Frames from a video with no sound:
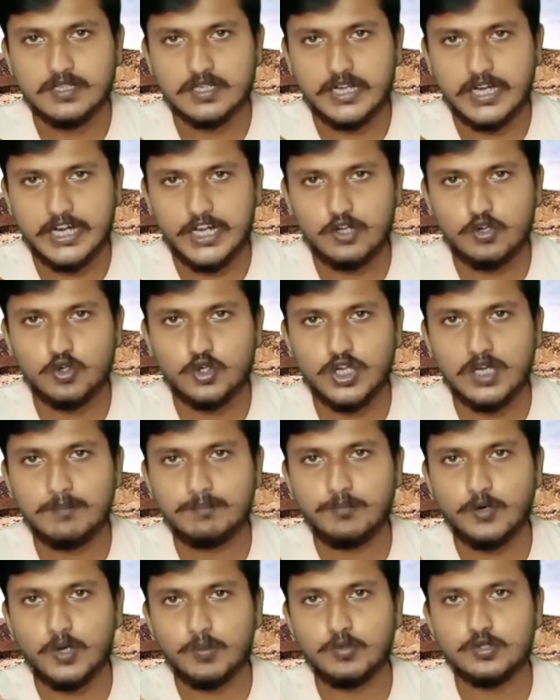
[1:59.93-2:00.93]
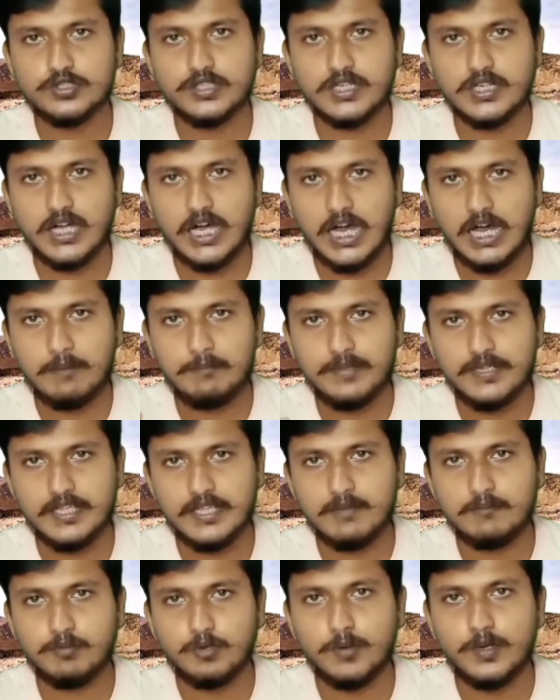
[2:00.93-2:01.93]
কারাকোরাম পর্বতের গা বেয়ে
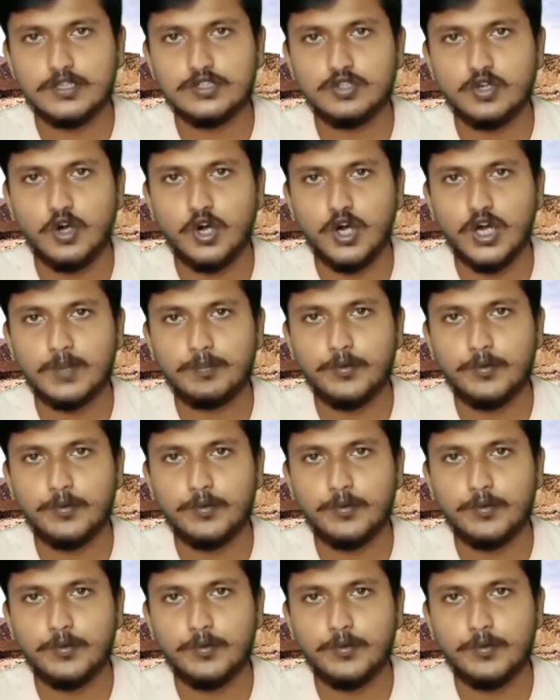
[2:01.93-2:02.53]
প্রবাহিত হওয়ার